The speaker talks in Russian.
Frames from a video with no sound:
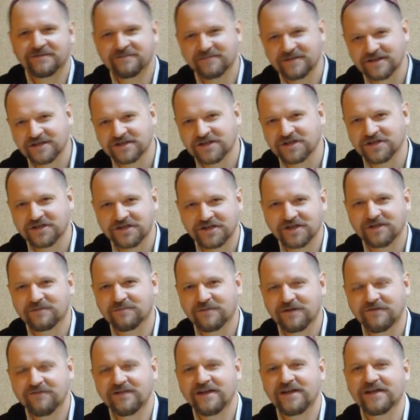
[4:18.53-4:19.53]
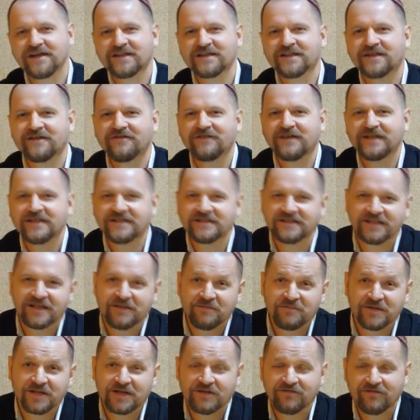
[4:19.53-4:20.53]
разрешил, повелел давать
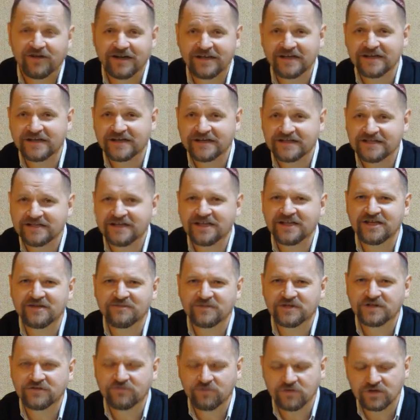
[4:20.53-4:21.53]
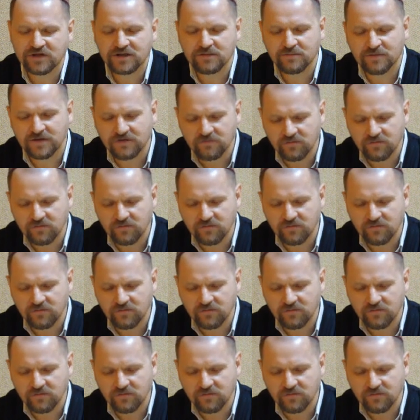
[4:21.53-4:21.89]
наименование растениям, животным.